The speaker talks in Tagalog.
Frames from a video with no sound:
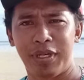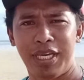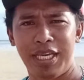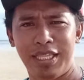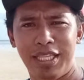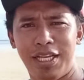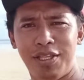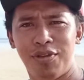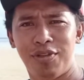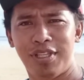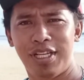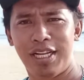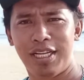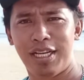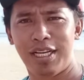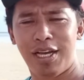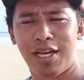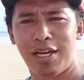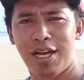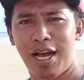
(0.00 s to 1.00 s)
Makita nyo
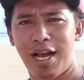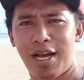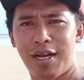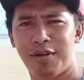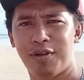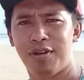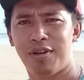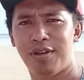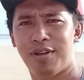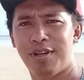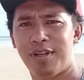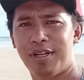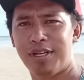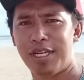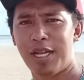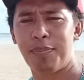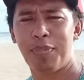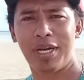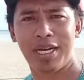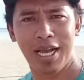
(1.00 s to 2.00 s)
talaga ang
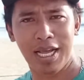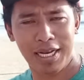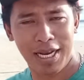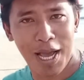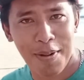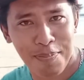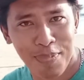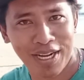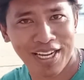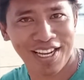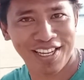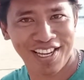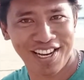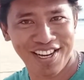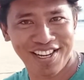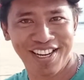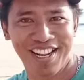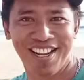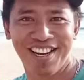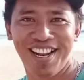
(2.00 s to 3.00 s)
napaka,
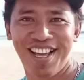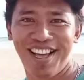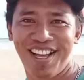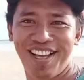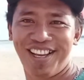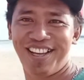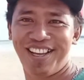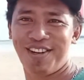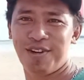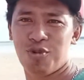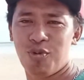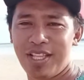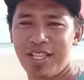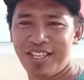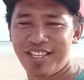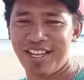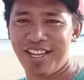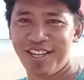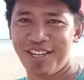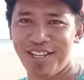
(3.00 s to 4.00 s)
napakaganda na white
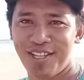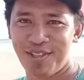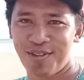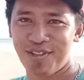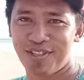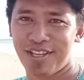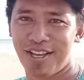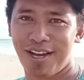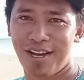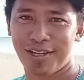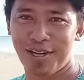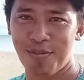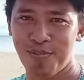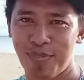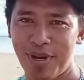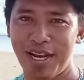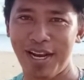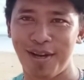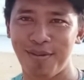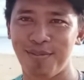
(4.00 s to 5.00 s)
sand dito sa
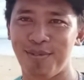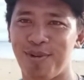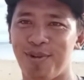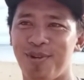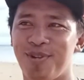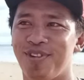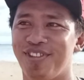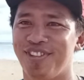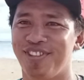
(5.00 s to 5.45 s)
Pampalabo.